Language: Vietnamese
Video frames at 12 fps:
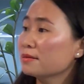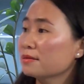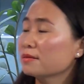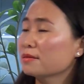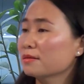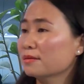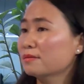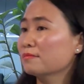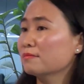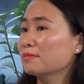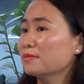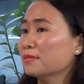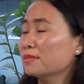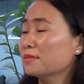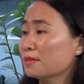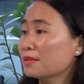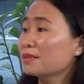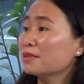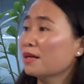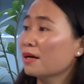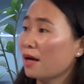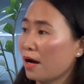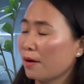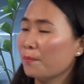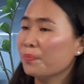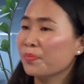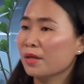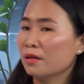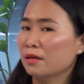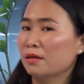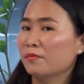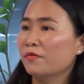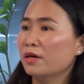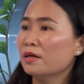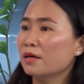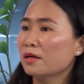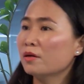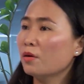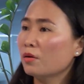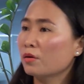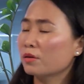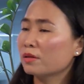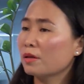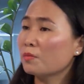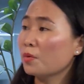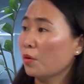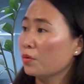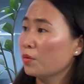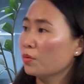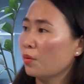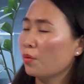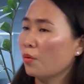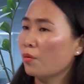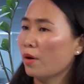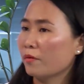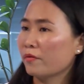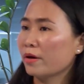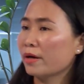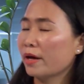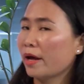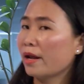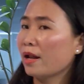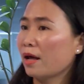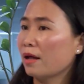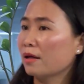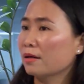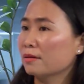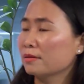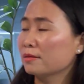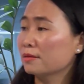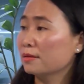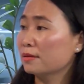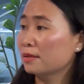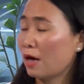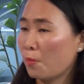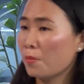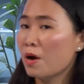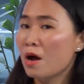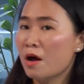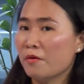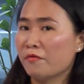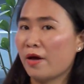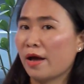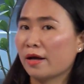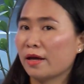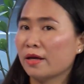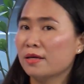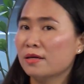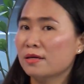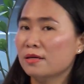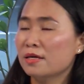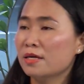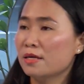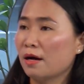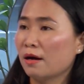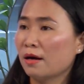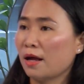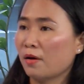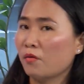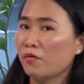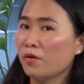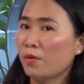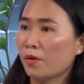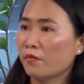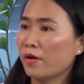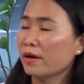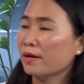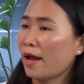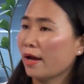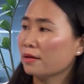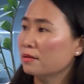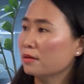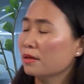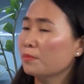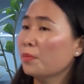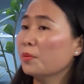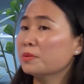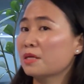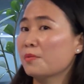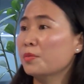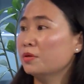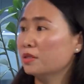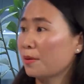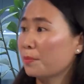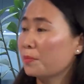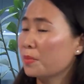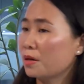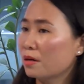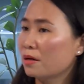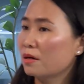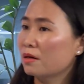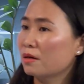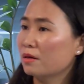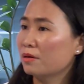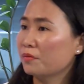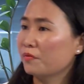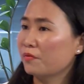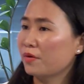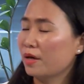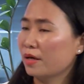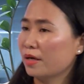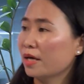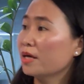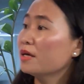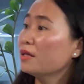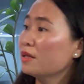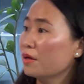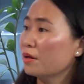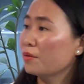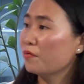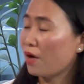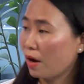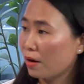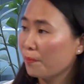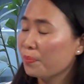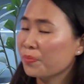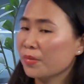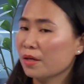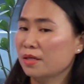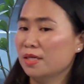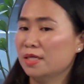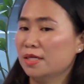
um, lân cận thì với cái tốc độ tiêu thụ của Hòa Phát khá là rộng và cái ghi nhận là cổ phiếu Hòa Phát đạt được cái mốc 60% về cái thị phần thì